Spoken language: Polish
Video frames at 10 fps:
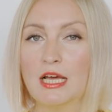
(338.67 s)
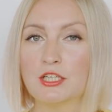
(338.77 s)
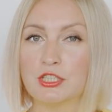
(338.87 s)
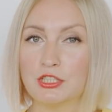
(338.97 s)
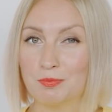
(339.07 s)

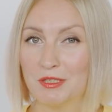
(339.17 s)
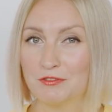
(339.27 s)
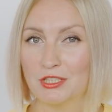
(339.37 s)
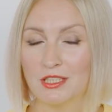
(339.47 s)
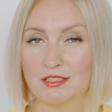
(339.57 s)
Część
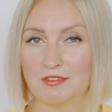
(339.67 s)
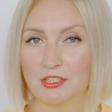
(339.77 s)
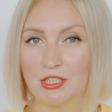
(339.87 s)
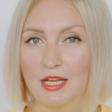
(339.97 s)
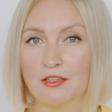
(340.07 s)
pierwsza nazywa
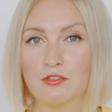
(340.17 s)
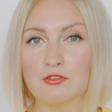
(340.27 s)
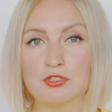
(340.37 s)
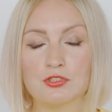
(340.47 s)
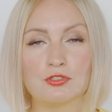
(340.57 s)
się Lato,
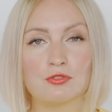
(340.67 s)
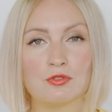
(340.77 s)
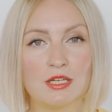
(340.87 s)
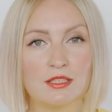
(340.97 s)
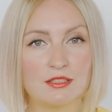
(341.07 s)
część
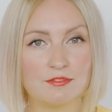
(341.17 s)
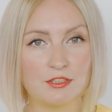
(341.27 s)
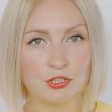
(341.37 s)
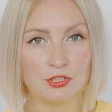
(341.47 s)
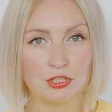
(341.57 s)
druga
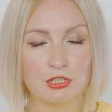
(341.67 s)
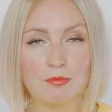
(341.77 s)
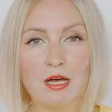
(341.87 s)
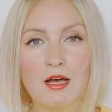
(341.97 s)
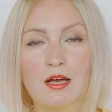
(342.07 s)
nazywa się
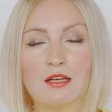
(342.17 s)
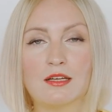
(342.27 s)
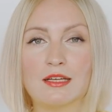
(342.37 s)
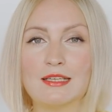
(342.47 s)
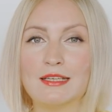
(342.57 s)
Zima
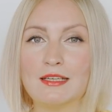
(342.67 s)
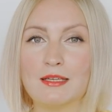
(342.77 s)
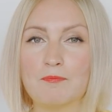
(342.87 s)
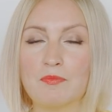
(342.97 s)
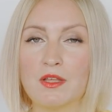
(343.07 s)

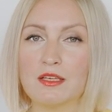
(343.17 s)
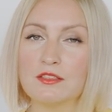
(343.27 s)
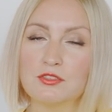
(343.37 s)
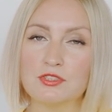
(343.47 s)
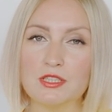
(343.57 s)
i
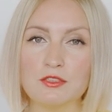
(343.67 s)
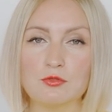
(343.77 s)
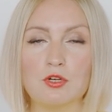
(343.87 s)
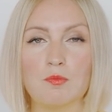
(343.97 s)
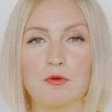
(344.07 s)
jest to serial,
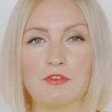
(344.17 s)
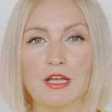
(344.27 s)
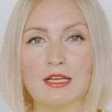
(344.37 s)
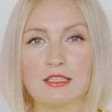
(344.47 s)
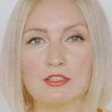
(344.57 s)
który
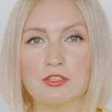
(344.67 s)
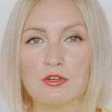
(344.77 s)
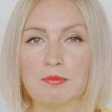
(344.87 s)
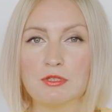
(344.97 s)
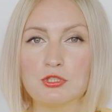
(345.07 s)
opowiada
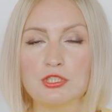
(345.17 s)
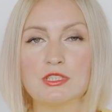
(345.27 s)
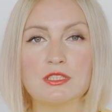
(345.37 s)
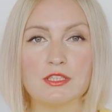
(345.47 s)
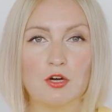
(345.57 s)
historię
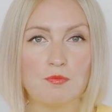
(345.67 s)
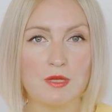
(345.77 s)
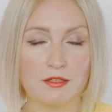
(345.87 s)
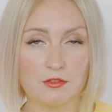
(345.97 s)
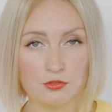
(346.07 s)
mężczyzny i kobiety.